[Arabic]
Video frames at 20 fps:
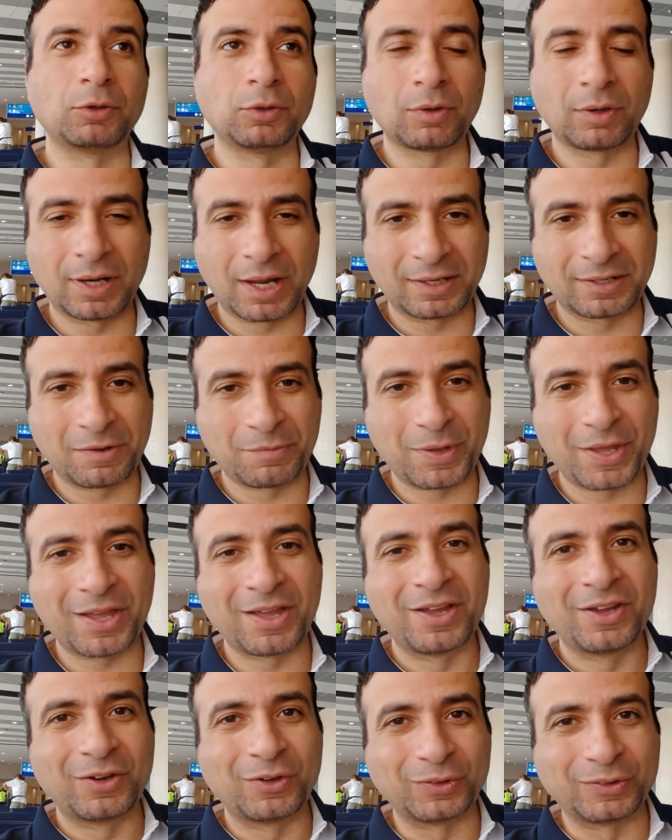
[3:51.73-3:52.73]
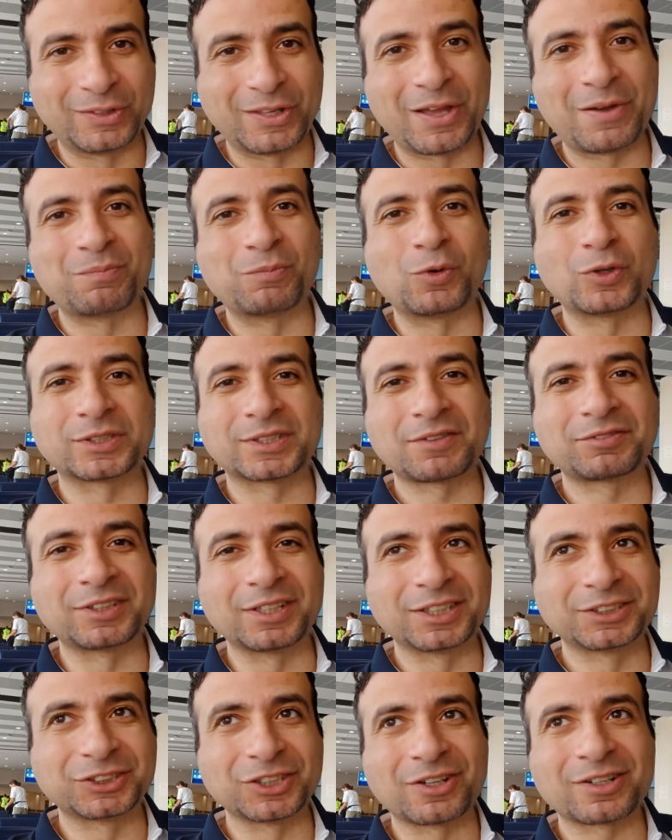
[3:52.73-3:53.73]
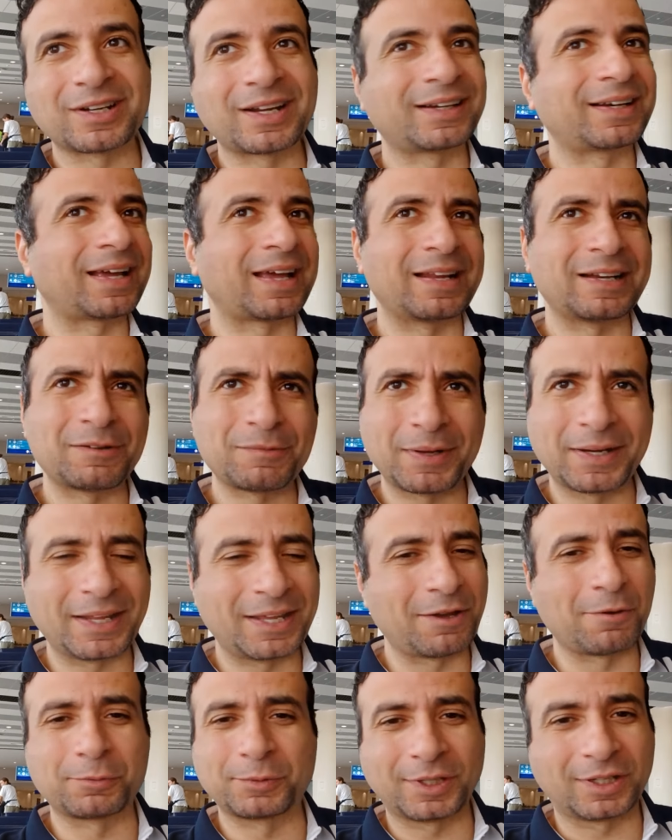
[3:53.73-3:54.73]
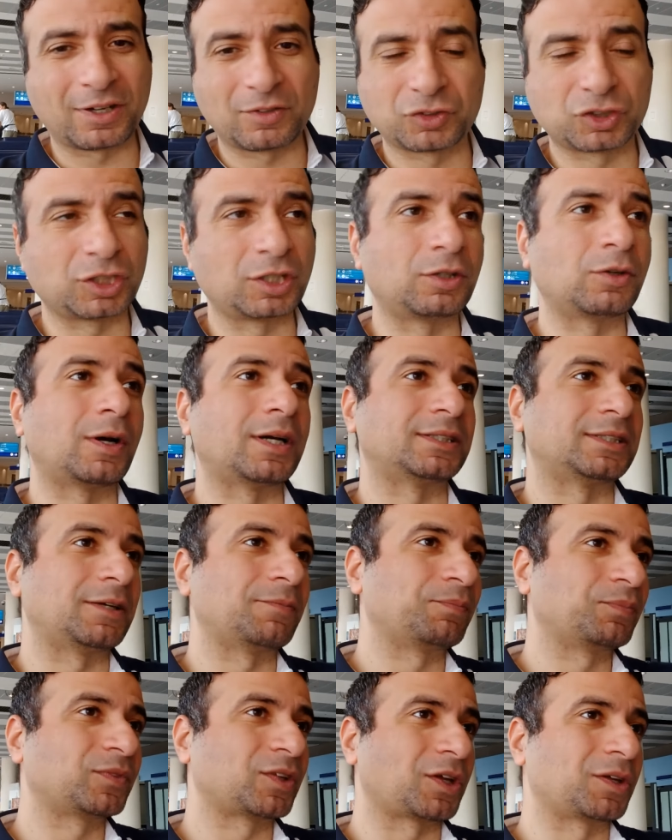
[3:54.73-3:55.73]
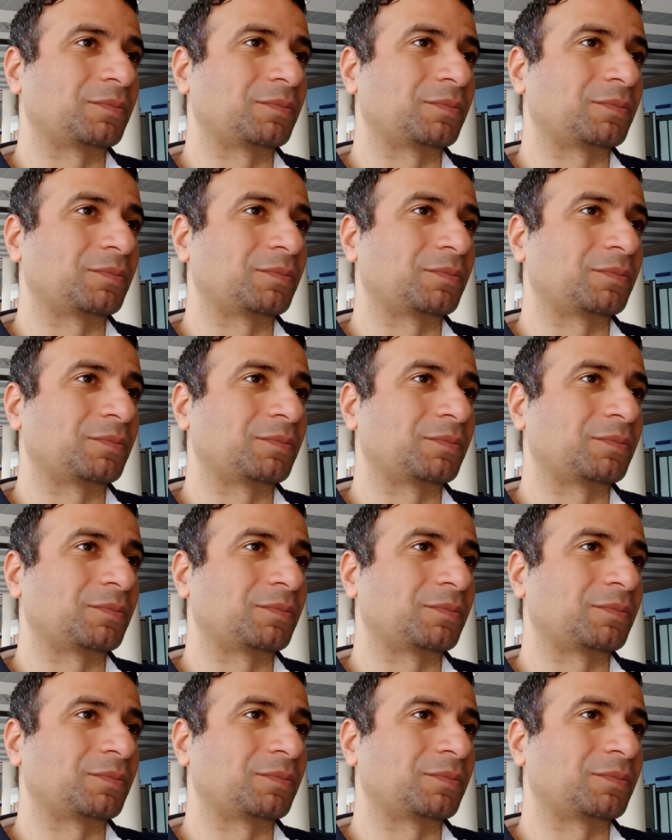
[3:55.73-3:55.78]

او اللغه الاجنبيه قدام موظفه الاتش ار لان غالبا هي ما بتعرفش اللغه دي